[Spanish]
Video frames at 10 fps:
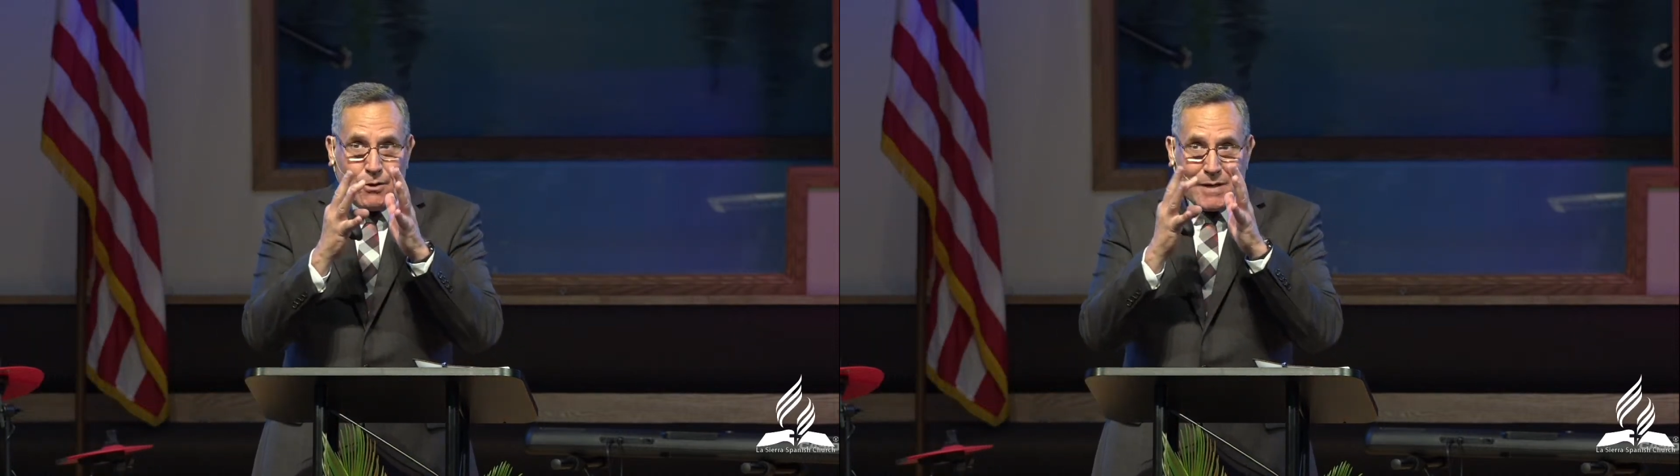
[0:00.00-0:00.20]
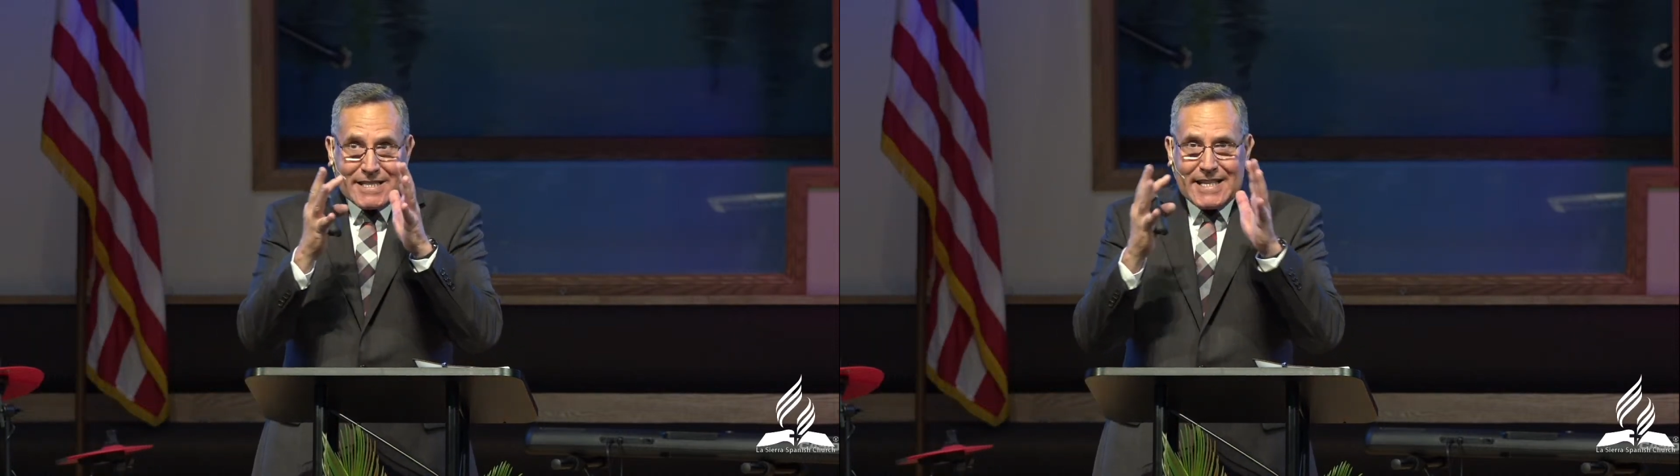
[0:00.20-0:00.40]

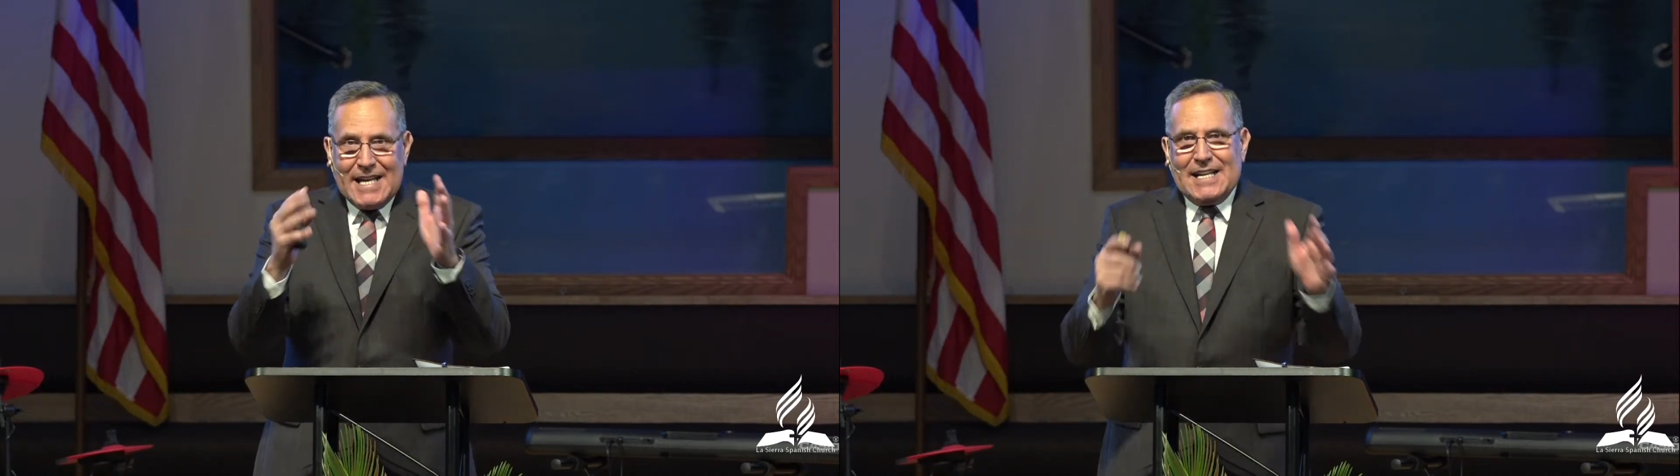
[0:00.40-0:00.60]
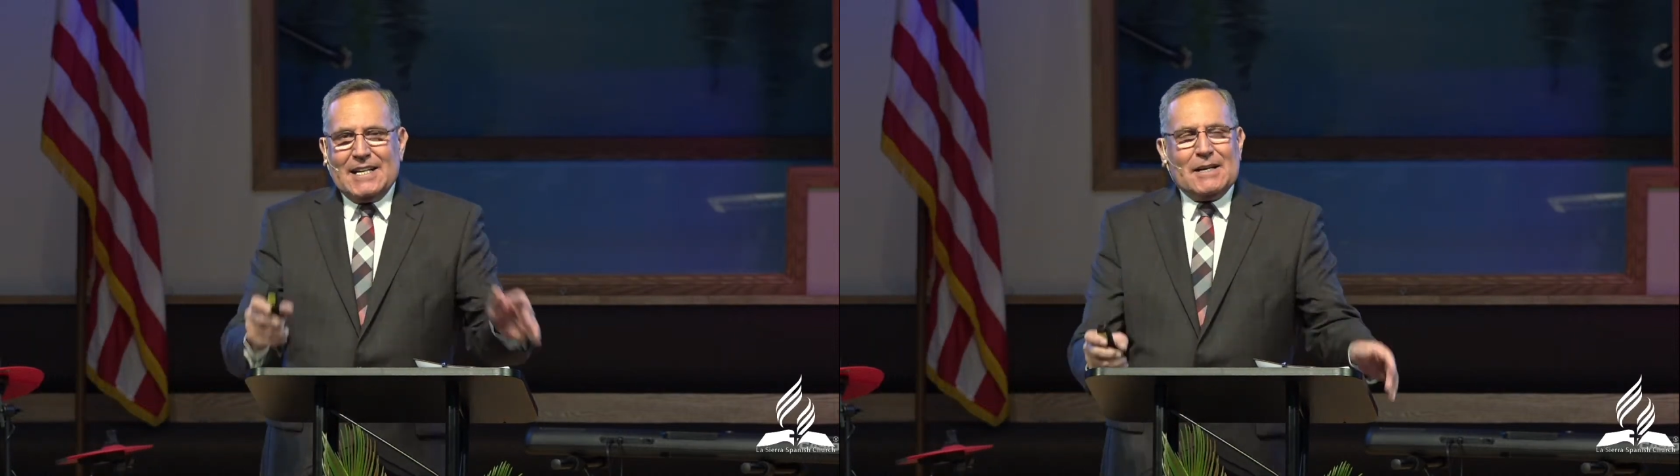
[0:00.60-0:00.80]

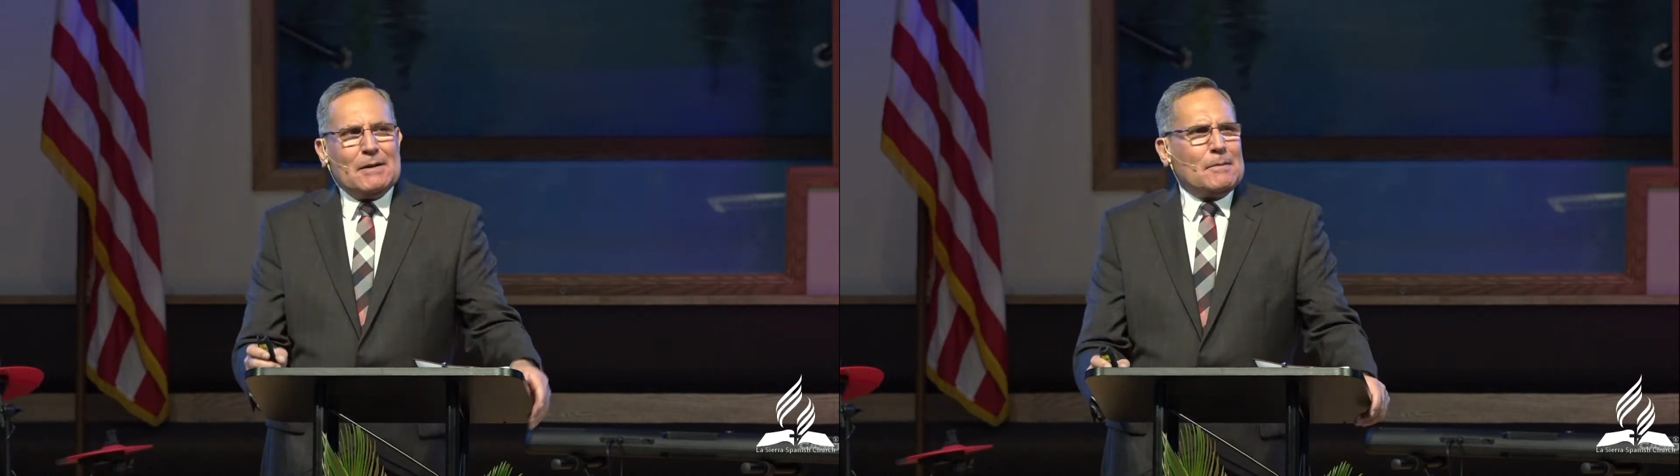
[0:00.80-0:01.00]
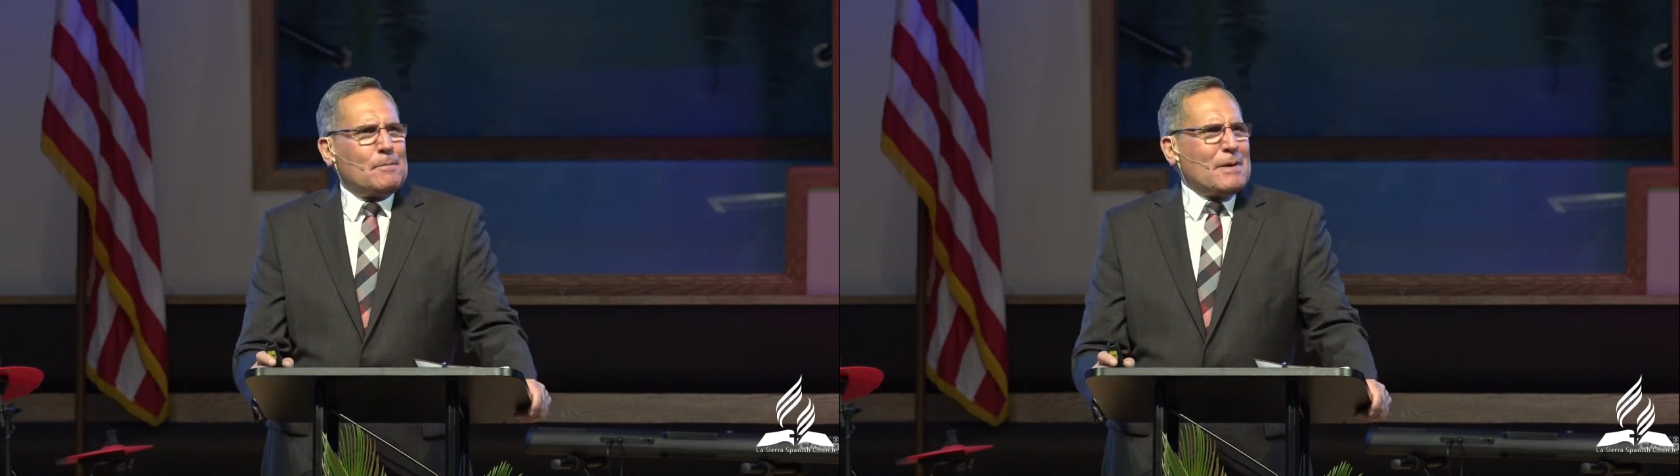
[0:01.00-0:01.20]
nuestro
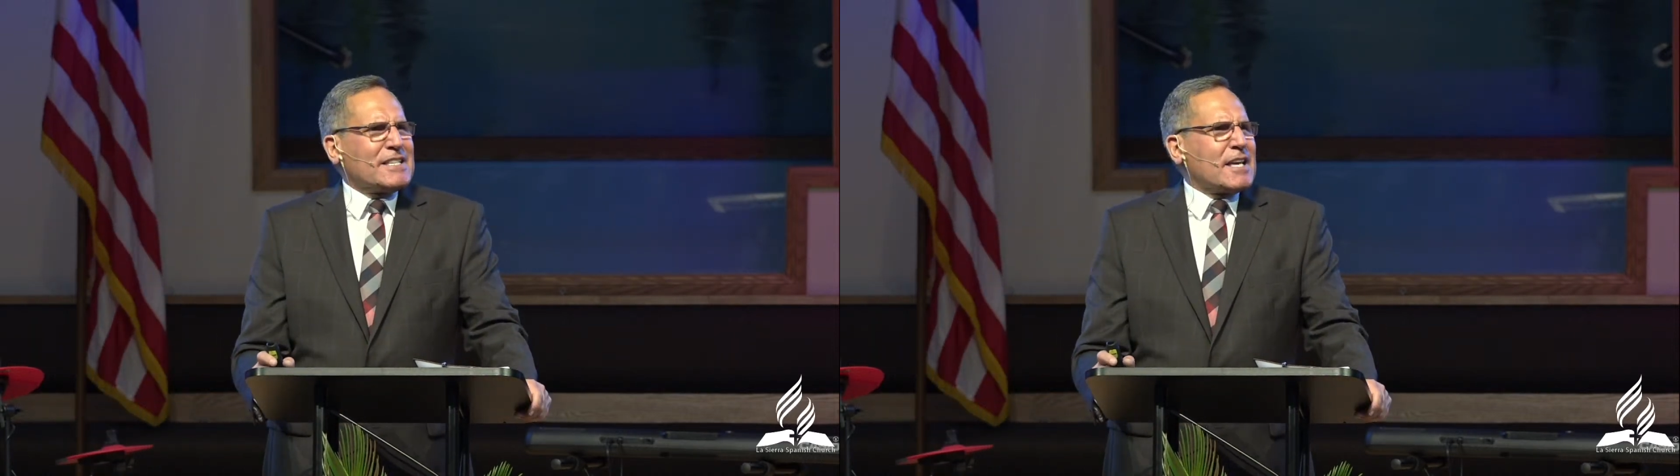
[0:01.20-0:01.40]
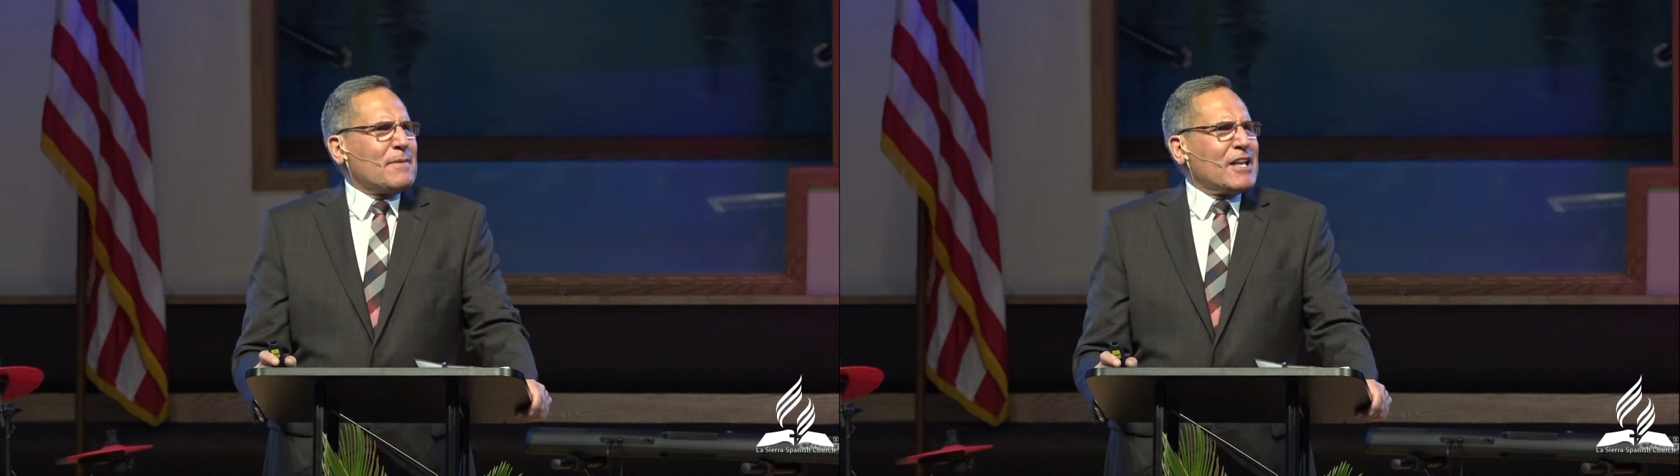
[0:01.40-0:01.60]

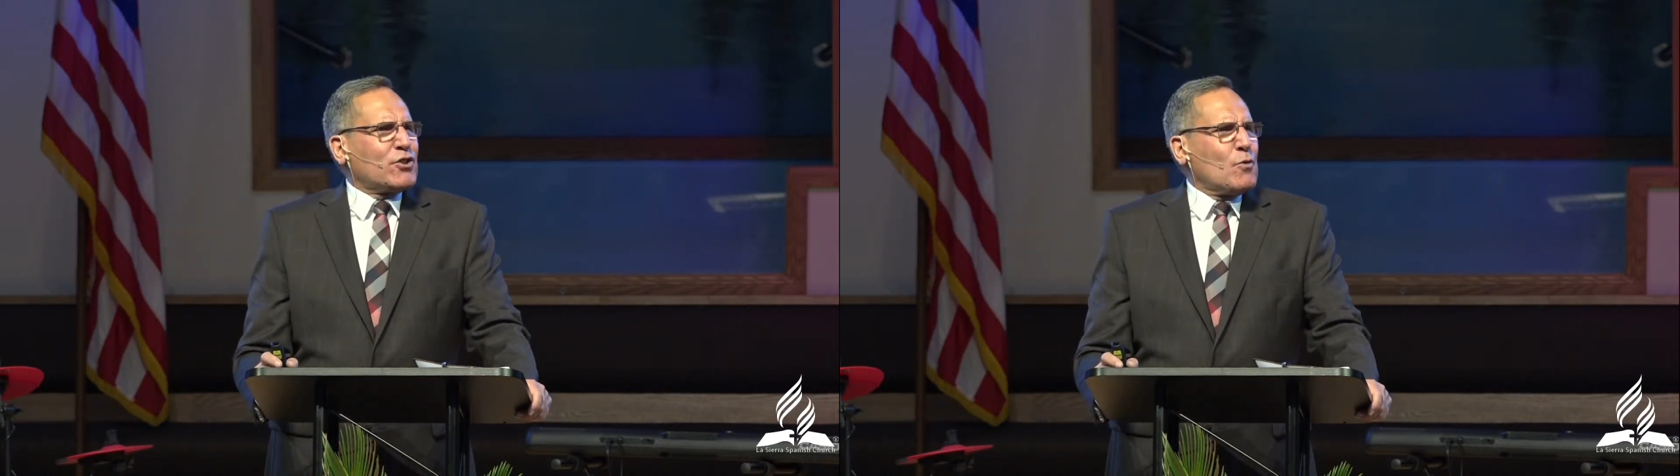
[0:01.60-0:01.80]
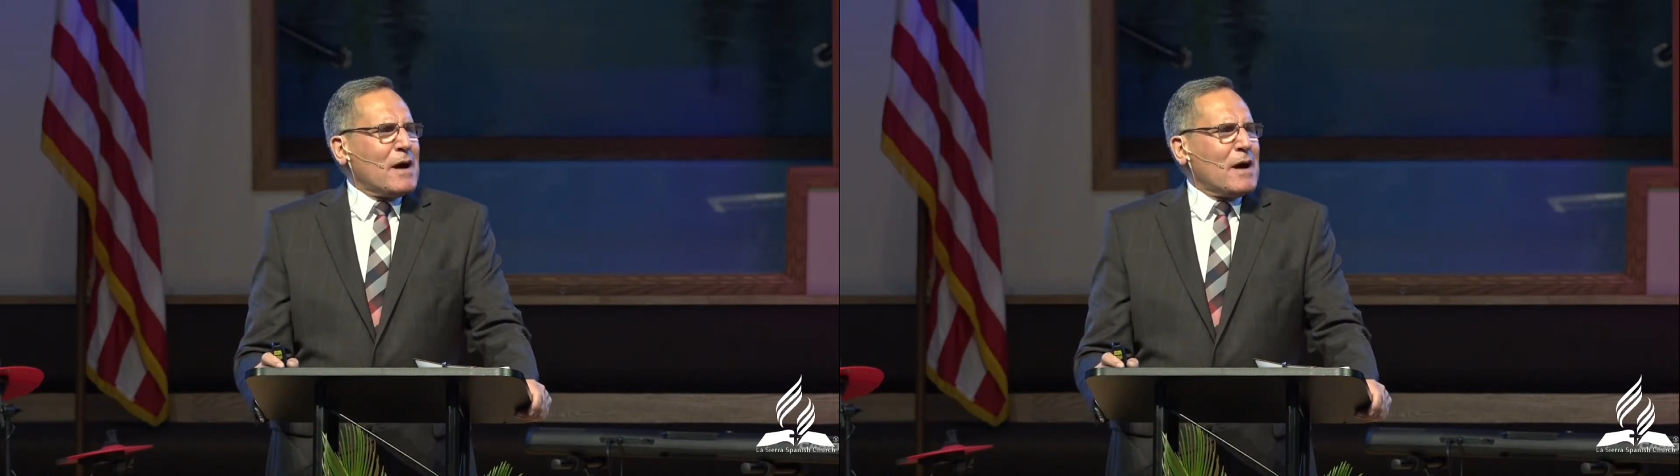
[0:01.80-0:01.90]
pensamiento